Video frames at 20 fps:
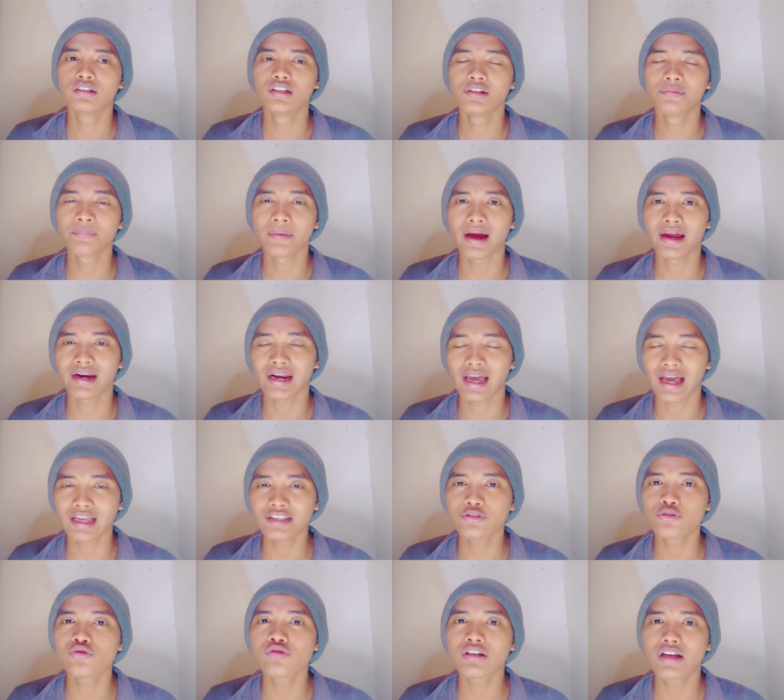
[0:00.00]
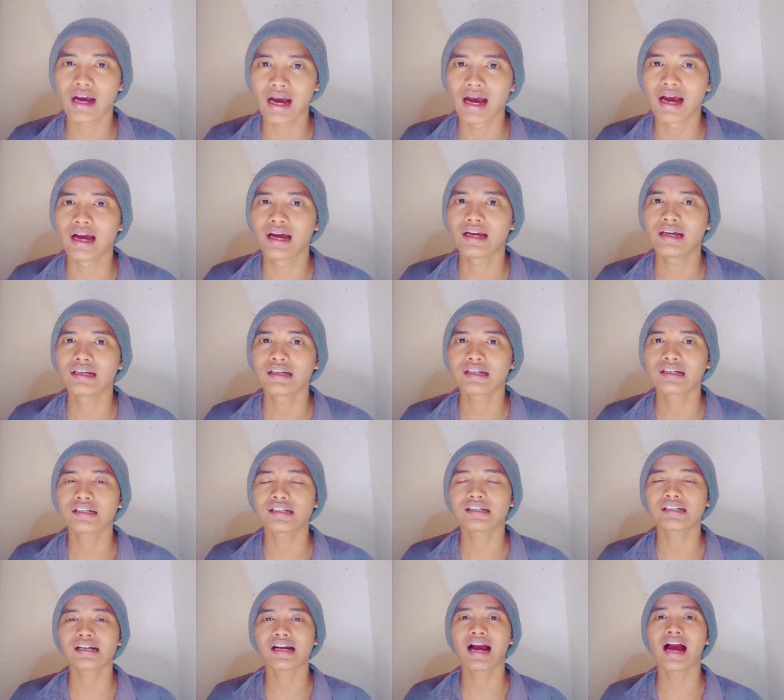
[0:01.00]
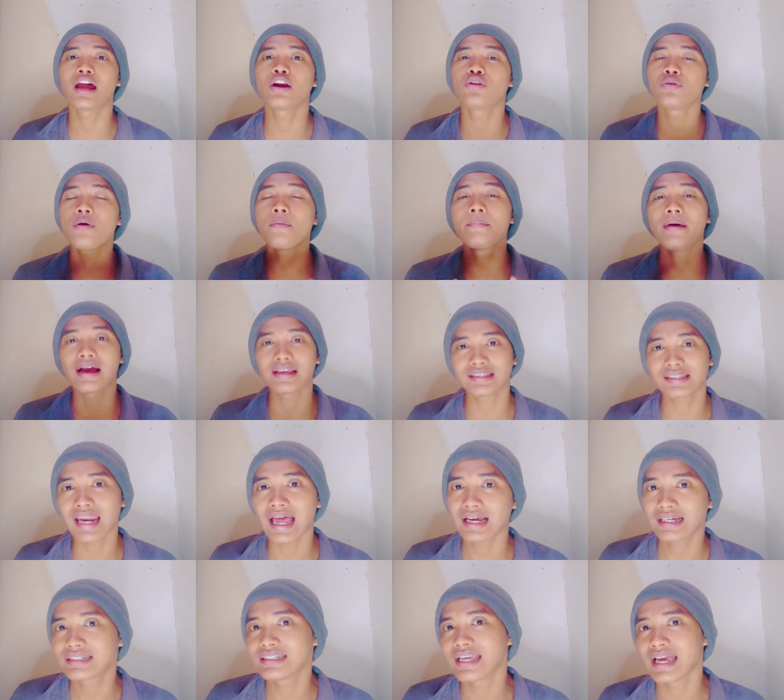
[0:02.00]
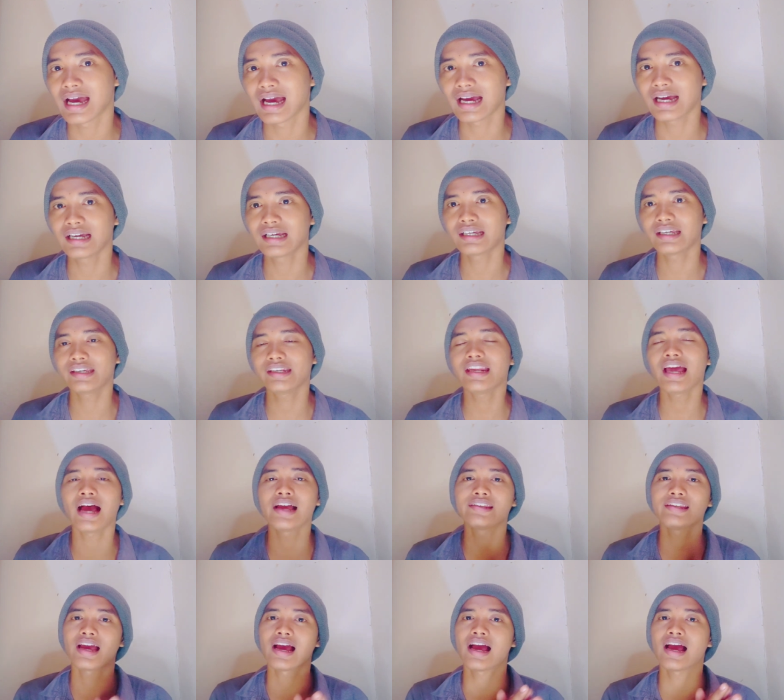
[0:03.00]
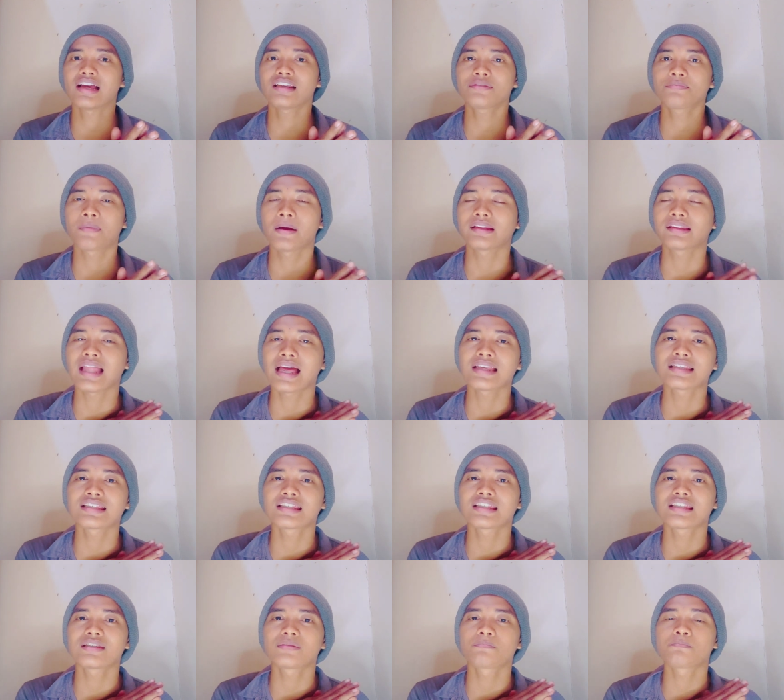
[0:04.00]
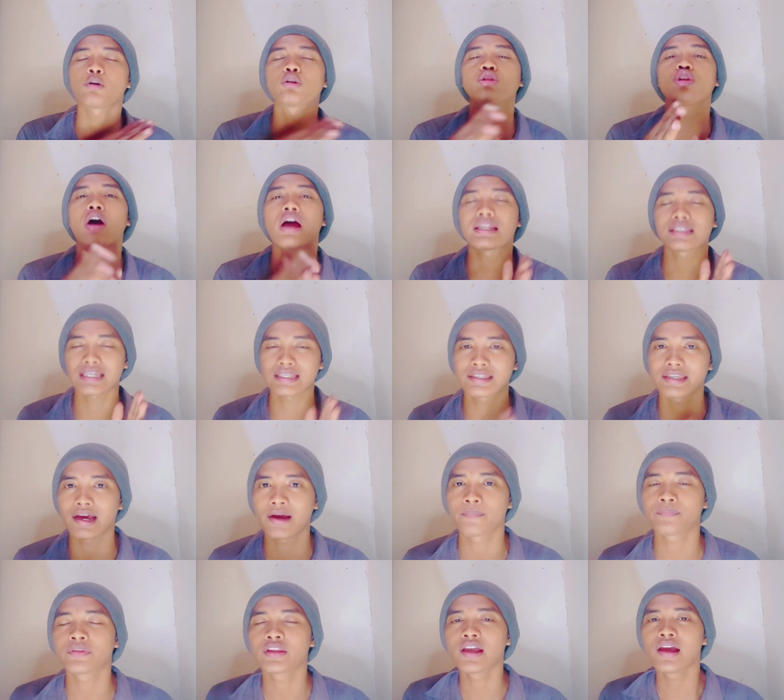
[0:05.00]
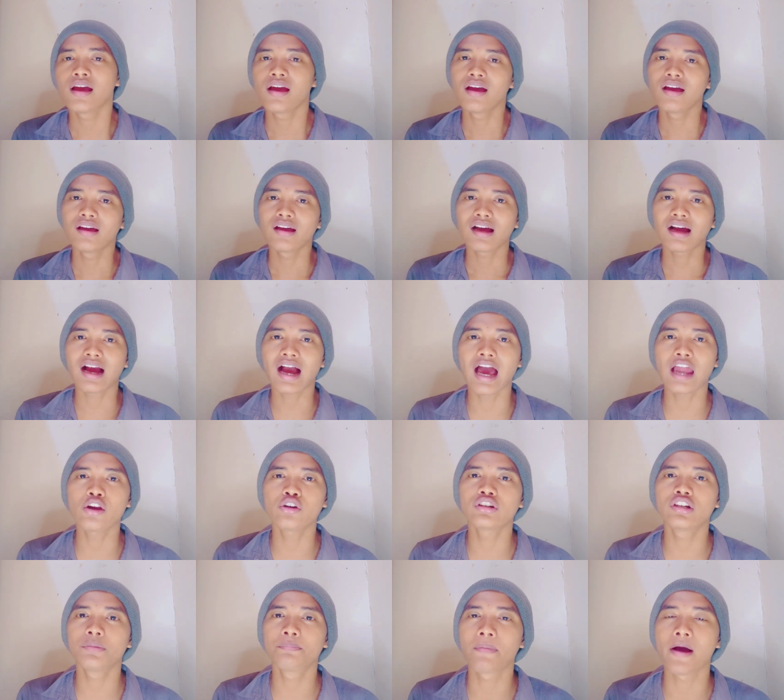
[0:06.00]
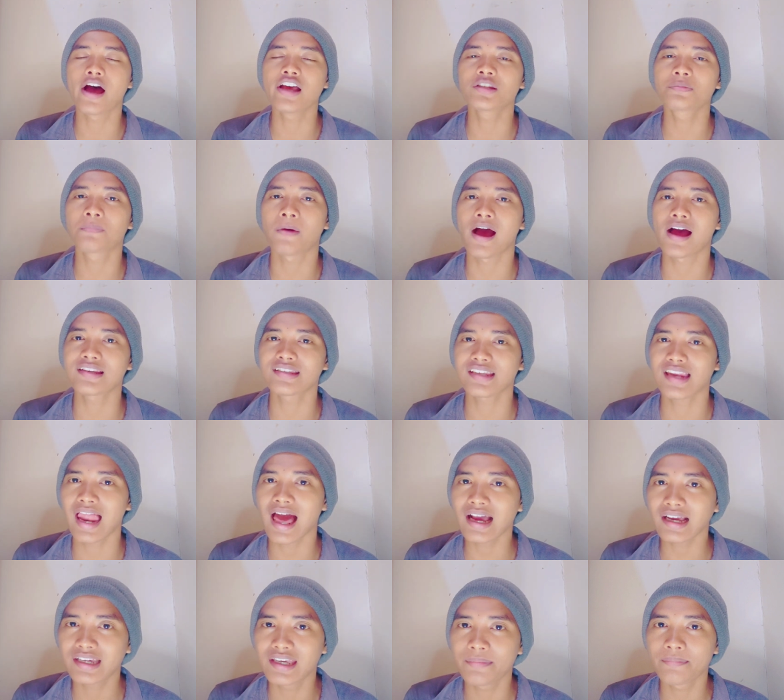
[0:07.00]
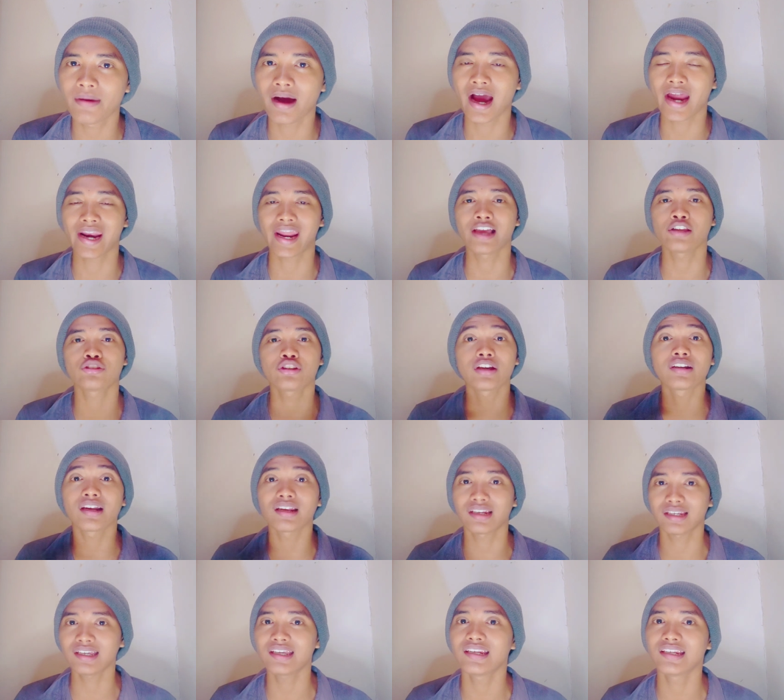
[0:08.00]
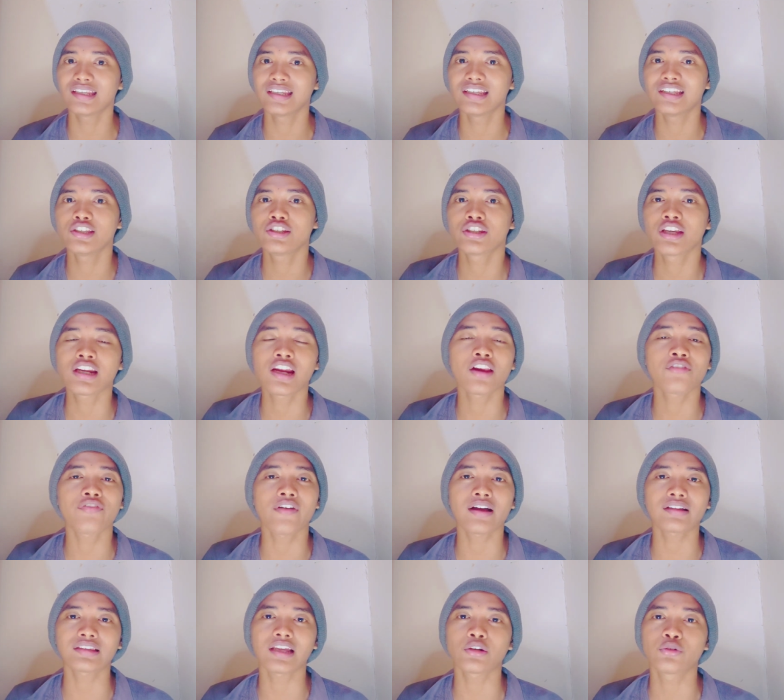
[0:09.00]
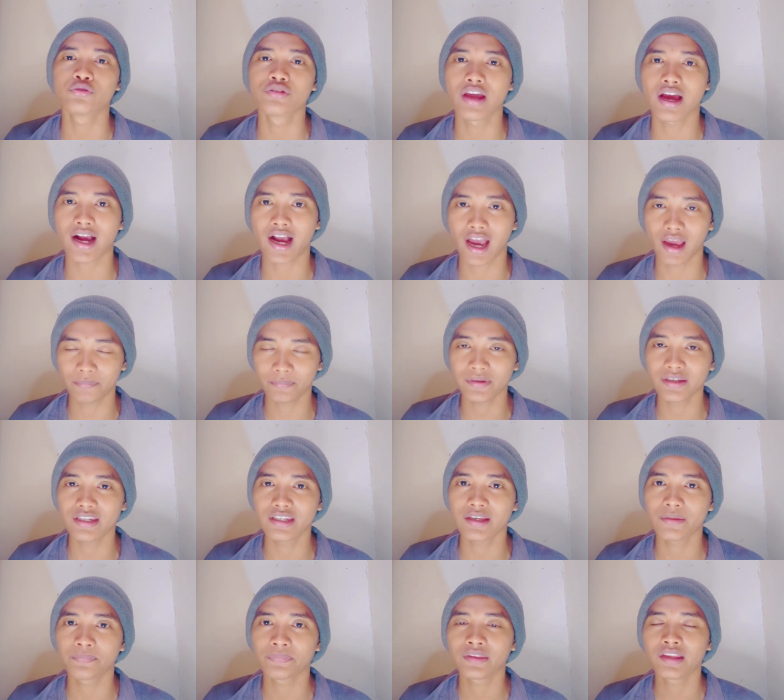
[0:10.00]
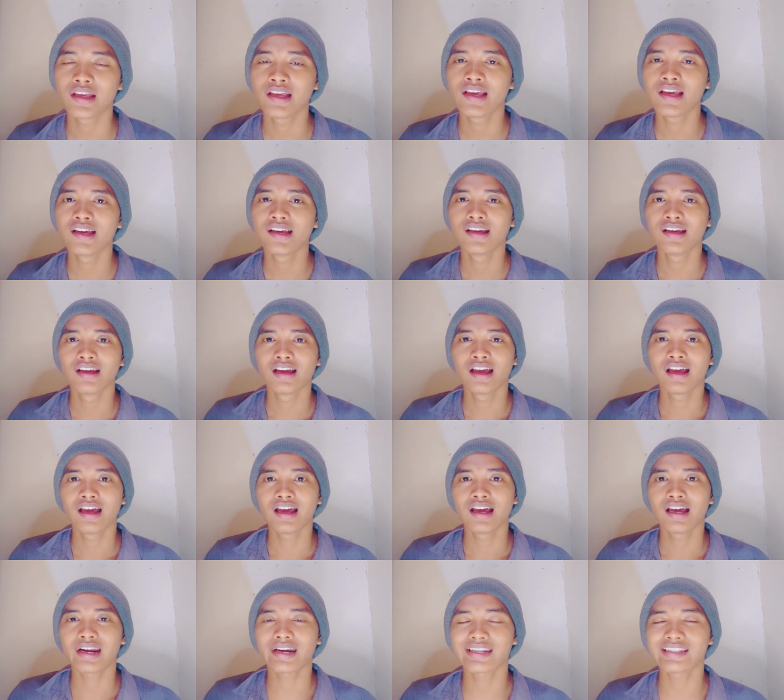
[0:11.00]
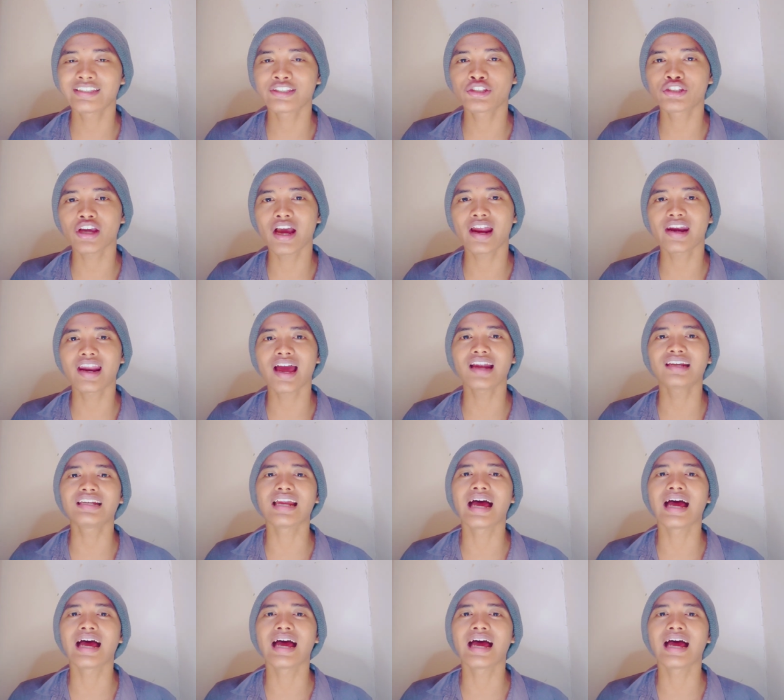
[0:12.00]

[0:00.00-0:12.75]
Dimana juga kalau membahas lagi ya, ini hanya sebatas potongan saja kalau dibahas-bahas lagi mengenai channel ini, channel Fakta Dunia Gaib ini, rencana